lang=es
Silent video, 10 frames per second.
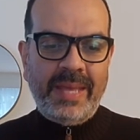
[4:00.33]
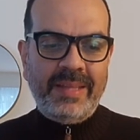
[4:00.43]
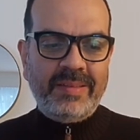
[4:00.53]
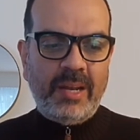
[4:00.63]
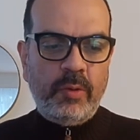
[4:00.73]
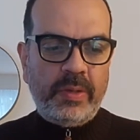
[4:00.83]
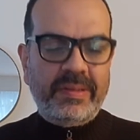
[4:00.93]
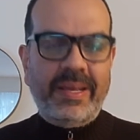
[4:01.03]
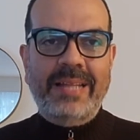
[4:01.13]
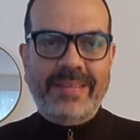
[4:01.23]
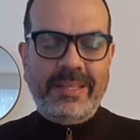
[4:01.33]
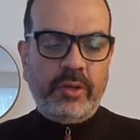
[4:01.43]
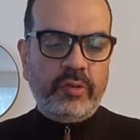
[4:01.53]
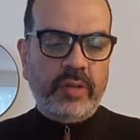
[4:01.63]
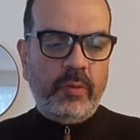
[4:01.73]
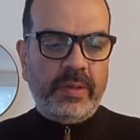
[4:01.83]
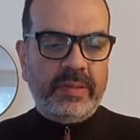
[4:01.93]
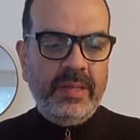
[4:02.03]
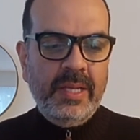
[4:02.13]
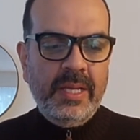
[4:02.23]
en San Luis, en el Atlético San
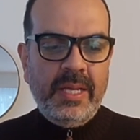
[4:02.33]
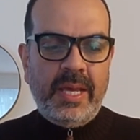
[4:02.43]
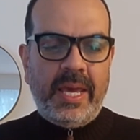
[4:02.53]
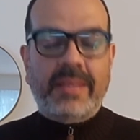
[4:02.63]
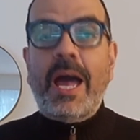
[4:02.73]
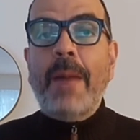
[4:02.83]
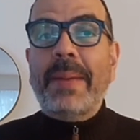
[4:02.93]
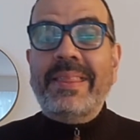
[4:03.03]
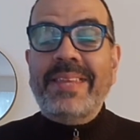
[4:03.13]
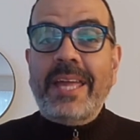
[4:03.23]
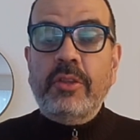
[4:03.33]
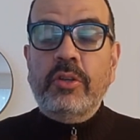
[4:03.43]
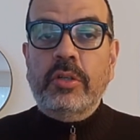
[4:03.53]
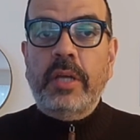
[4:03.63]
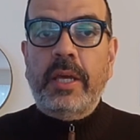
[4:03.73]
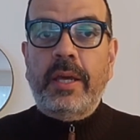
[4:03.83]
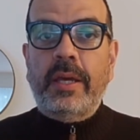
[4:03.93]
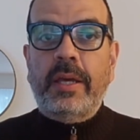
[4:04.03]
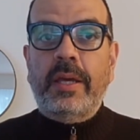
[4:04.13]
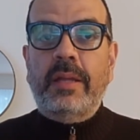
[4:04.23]
Luis. Estaba perdiendo
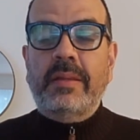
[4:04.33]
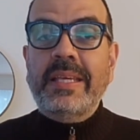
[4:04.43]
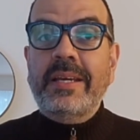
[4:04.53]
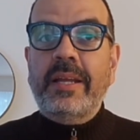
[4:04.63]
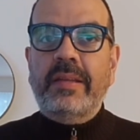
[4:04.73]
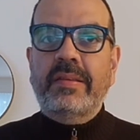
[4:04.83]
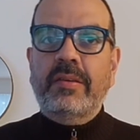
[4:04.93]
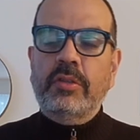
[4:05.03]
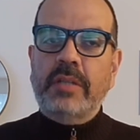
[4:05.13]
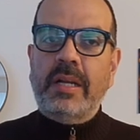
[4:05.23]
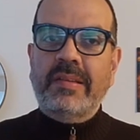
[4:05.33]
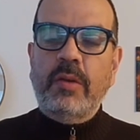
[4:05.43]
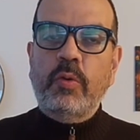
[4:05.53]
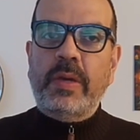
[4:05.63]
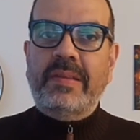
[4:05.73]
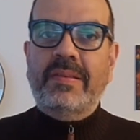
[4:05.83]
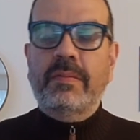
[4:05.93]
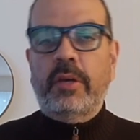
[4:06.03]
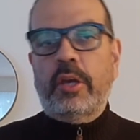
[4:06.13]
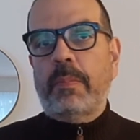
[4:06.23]
eh, Tigres contra el San
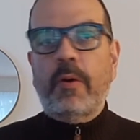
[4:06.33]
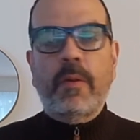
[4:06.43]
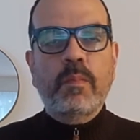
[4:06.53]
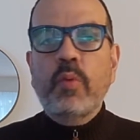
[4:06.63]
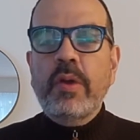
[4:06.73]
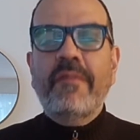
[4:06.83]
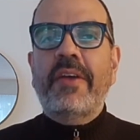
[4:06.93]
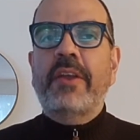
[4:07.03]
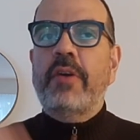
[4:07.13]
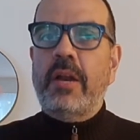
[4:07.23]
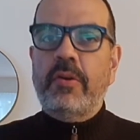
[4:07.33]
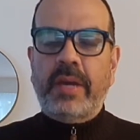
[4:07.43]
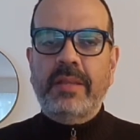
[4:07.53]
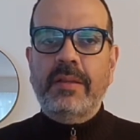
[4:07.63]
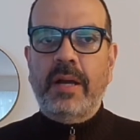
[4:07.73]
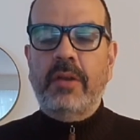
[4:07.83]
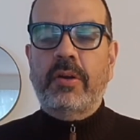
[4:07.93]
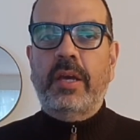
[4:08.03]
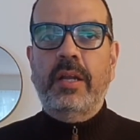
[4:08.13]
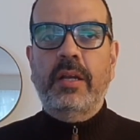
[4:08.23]
Luis, un equipo muy inferior a lo que,
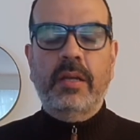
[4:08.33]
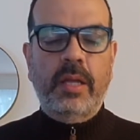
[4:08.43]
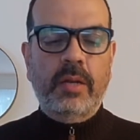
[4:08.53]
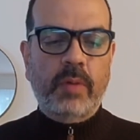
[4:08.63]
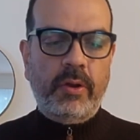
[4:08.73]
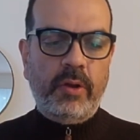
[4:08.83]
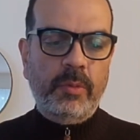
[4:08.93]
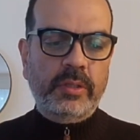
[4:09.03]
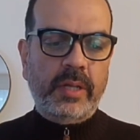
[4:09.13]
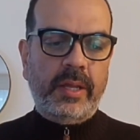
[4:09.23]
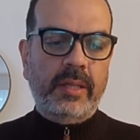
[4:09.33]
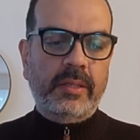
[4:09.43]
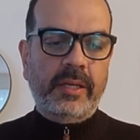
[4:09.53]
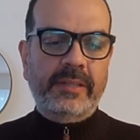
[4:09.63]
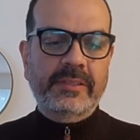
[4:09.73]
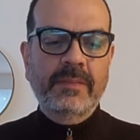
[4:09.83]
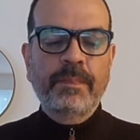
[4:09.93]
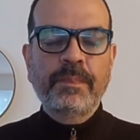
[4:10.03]
es el, cuadro de Monterrey, a Tigres.